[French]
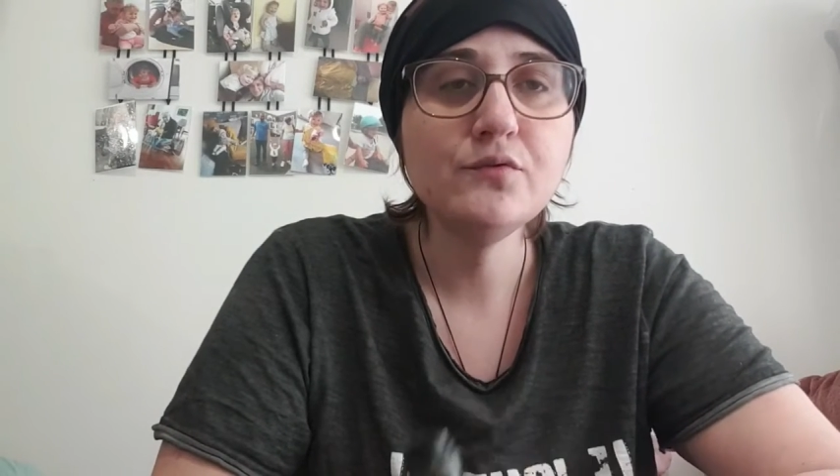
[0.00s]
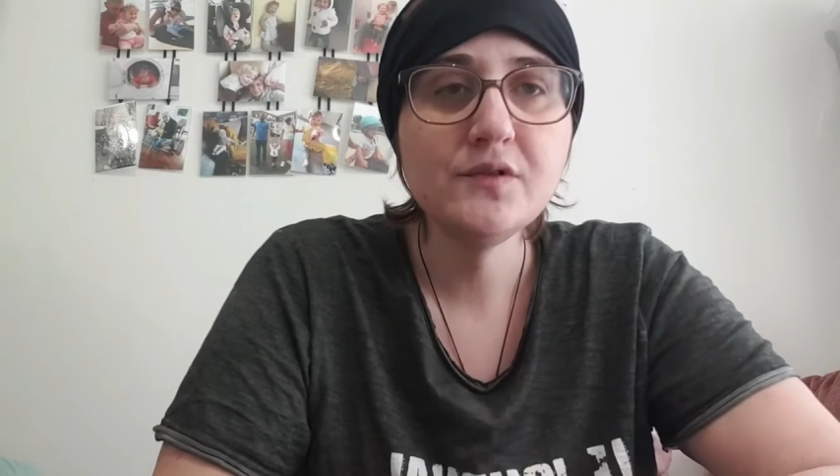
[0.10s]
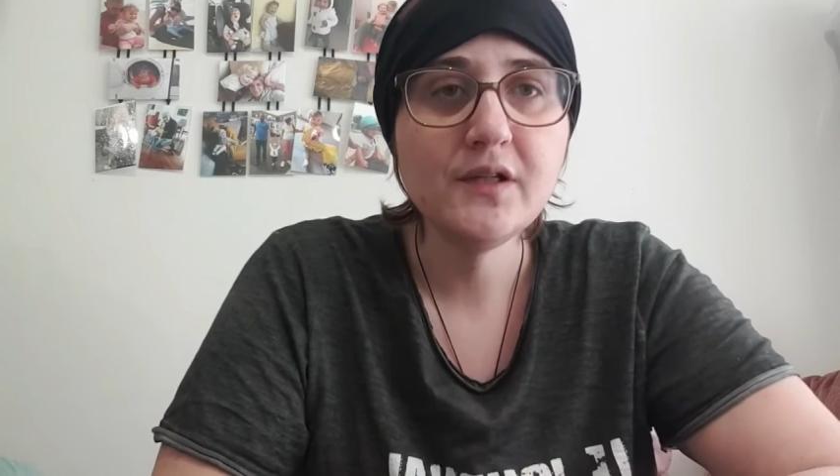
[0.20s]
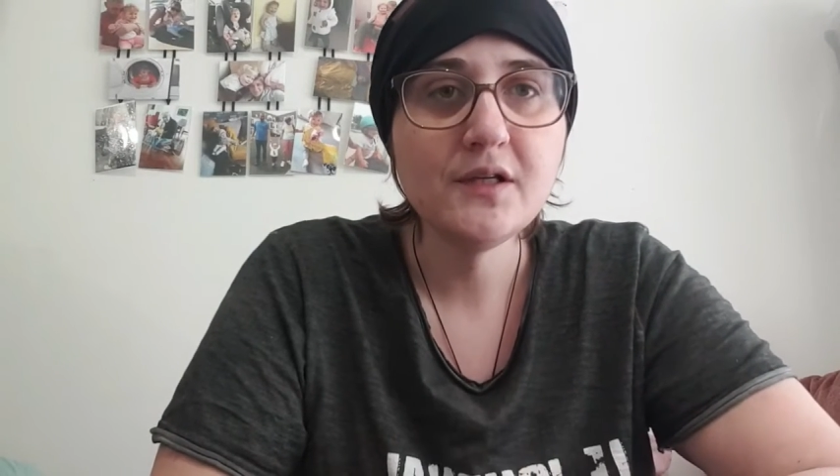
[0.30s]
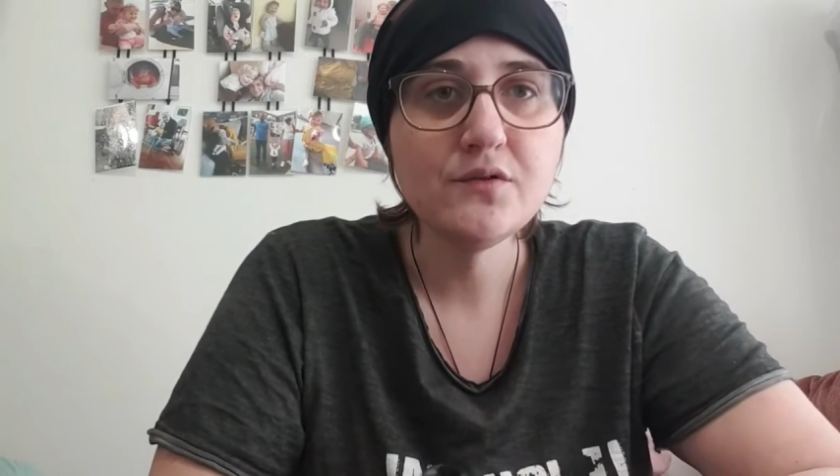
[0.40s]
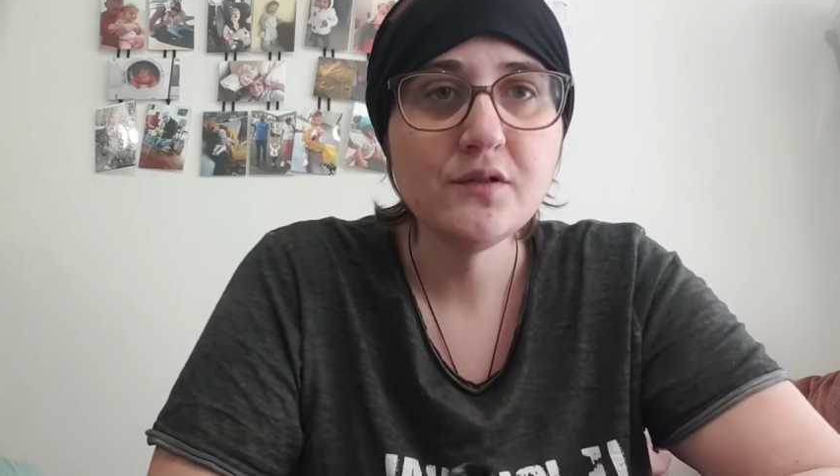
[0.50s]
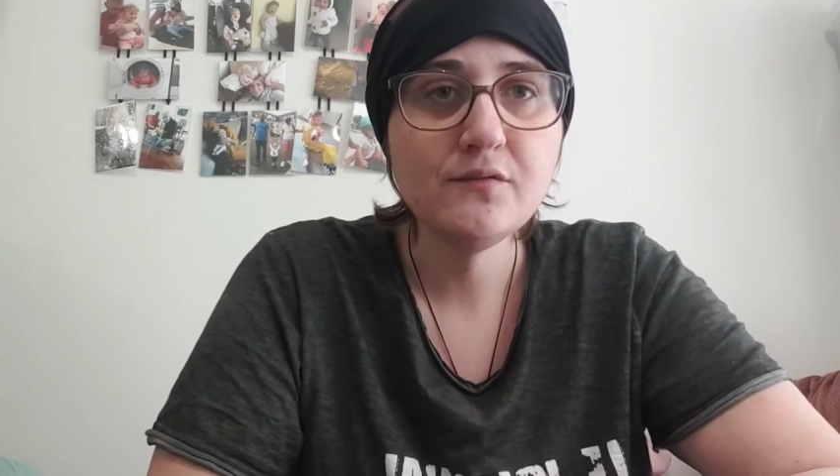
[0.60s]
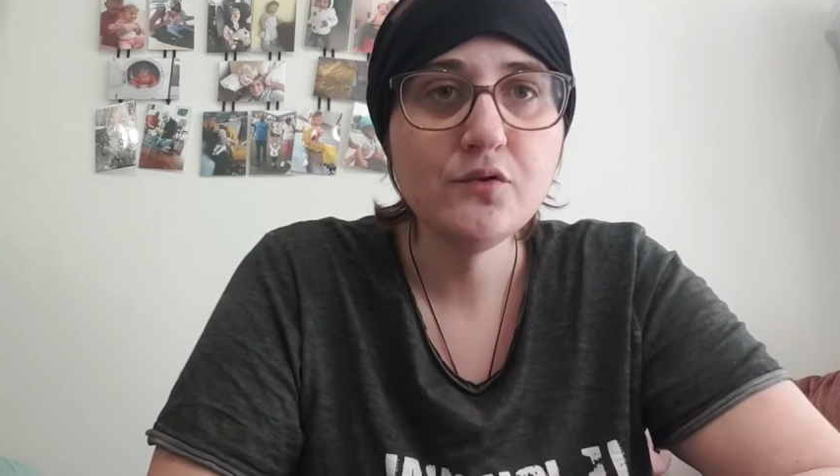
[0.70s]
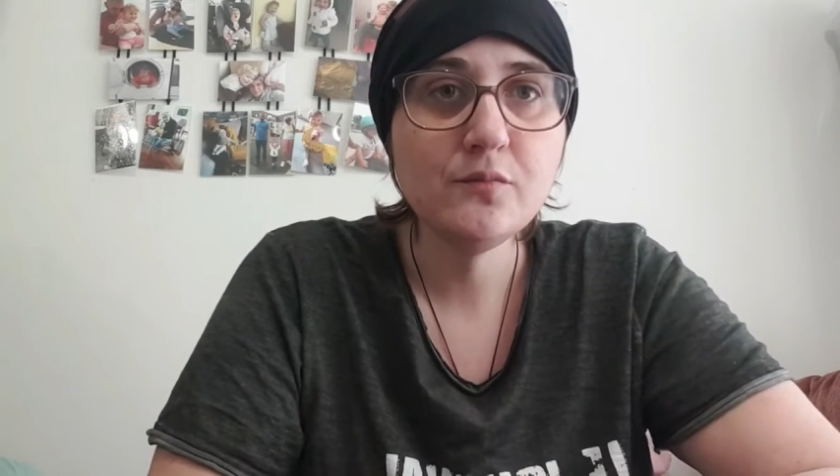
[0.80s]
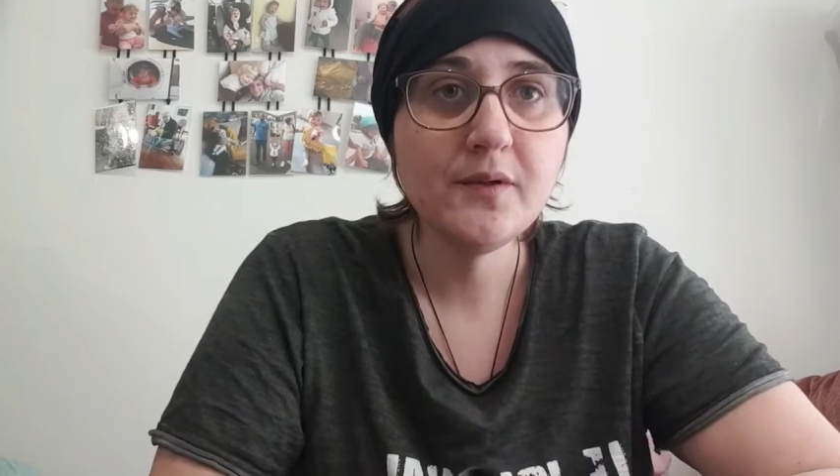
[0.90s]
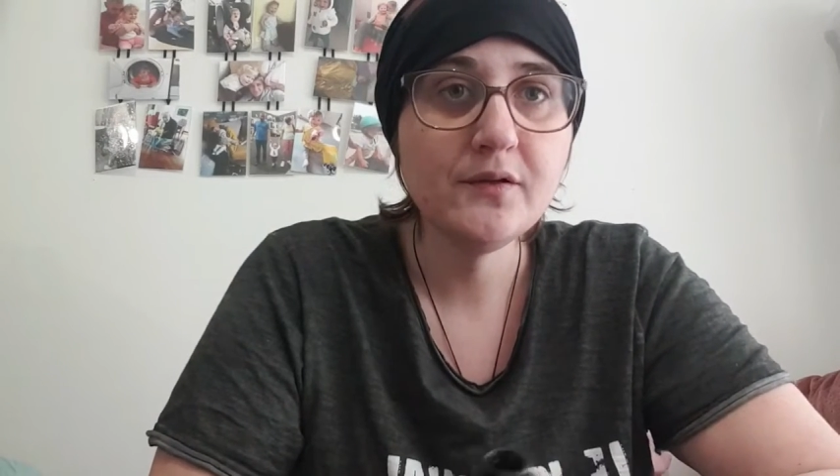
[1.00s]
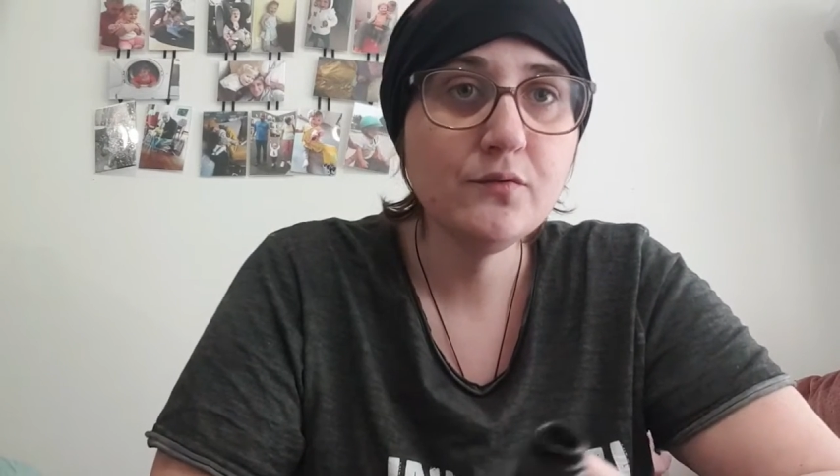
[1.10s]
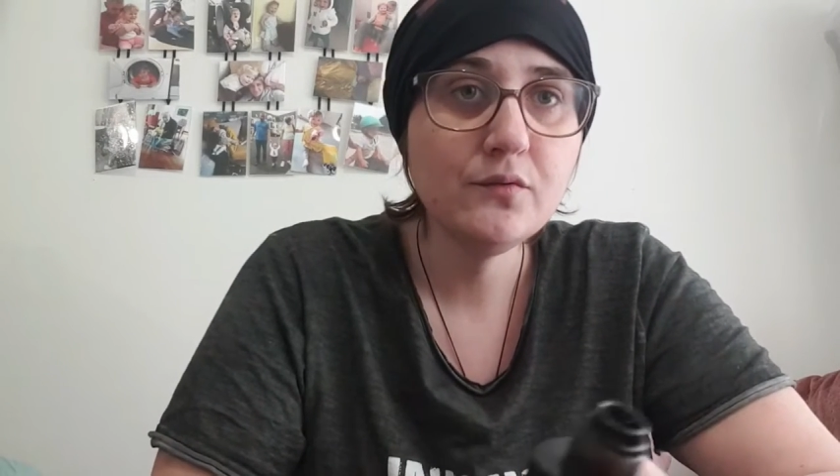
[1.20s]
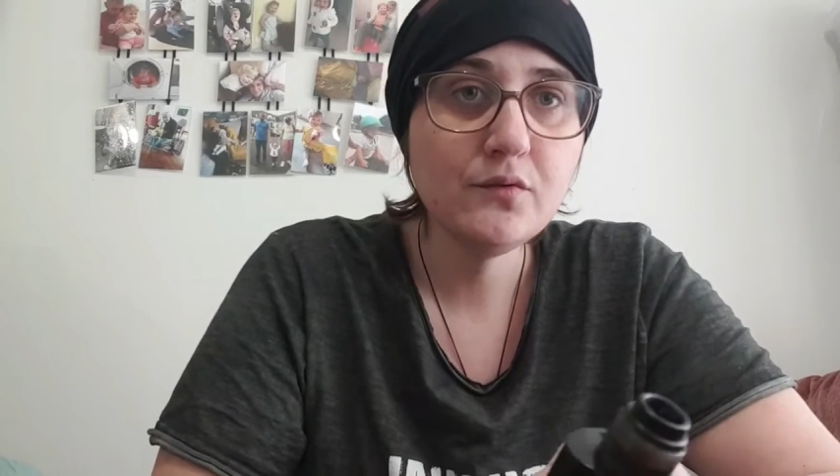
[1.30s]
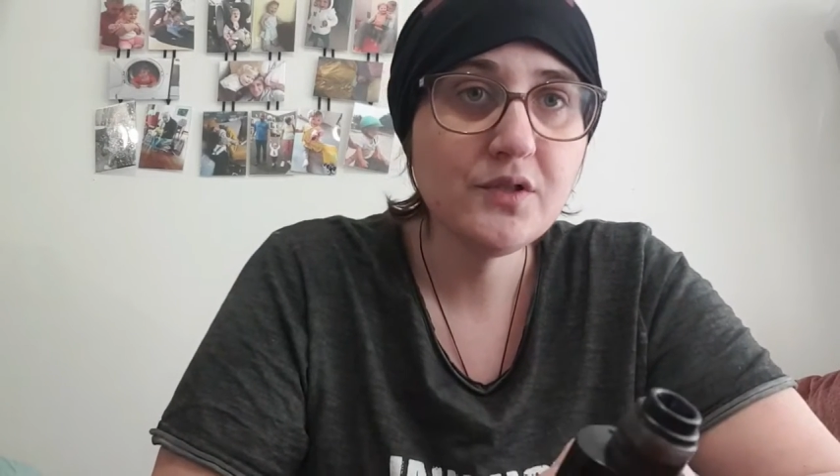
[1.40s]
d'usinage au niveau du
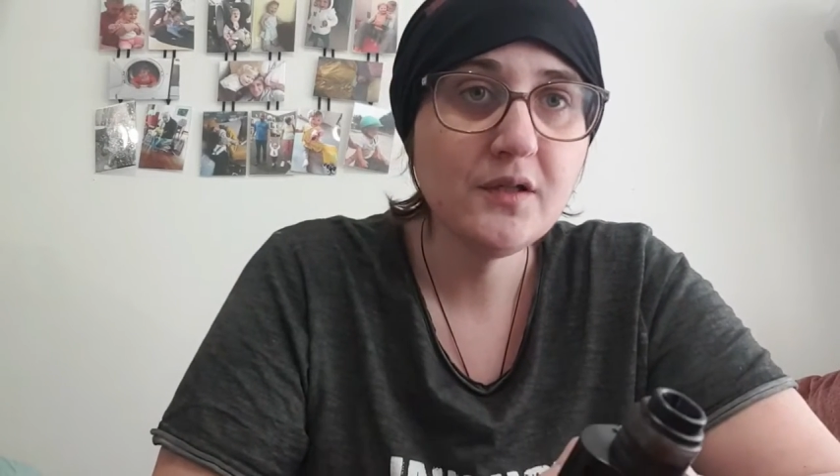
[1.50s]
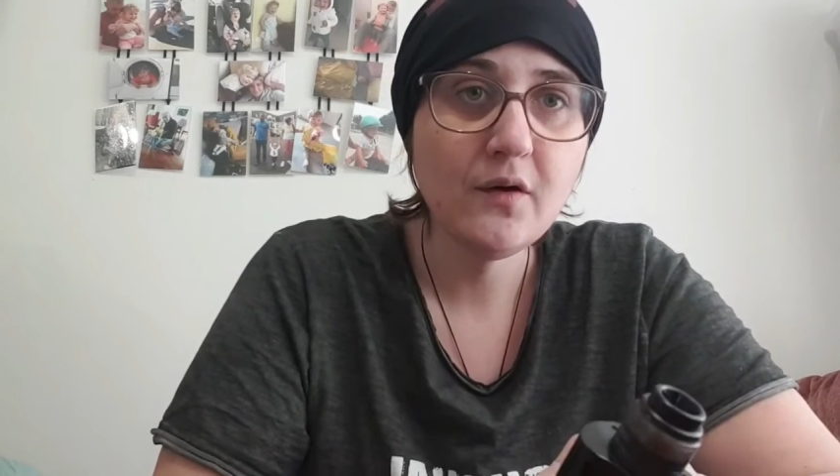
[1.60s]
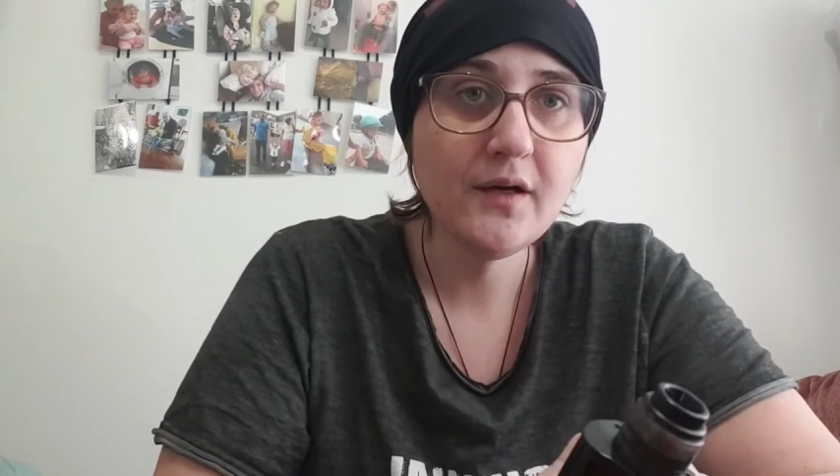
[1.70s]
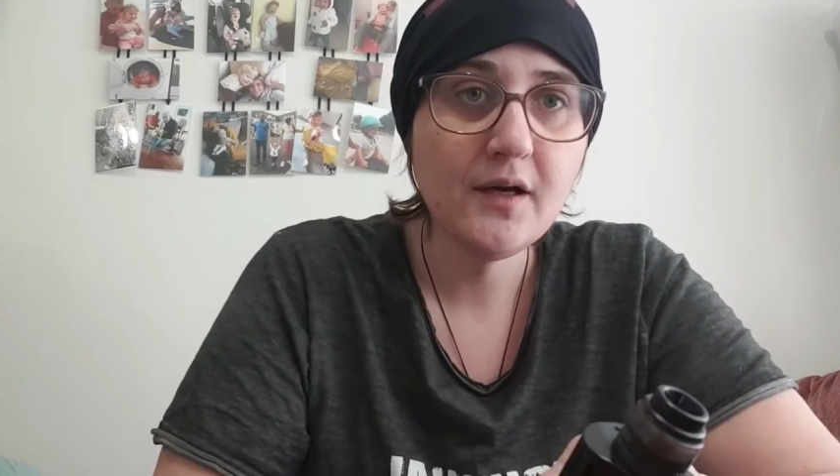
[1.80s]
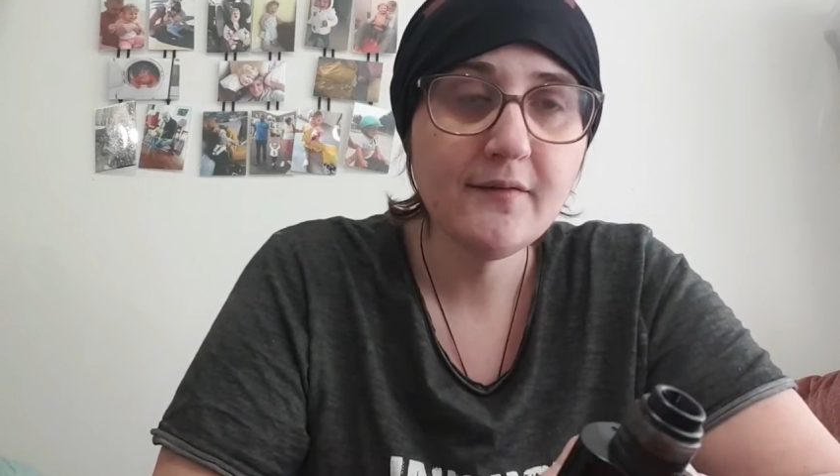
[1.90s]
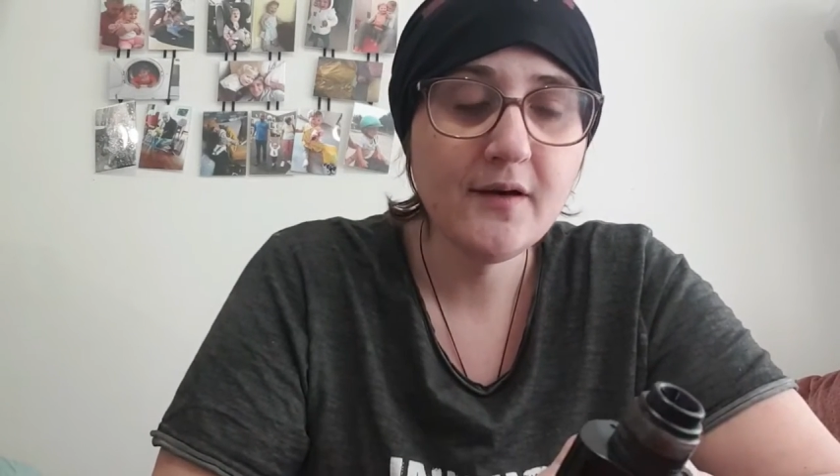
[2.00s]
plateau ne gênent rien à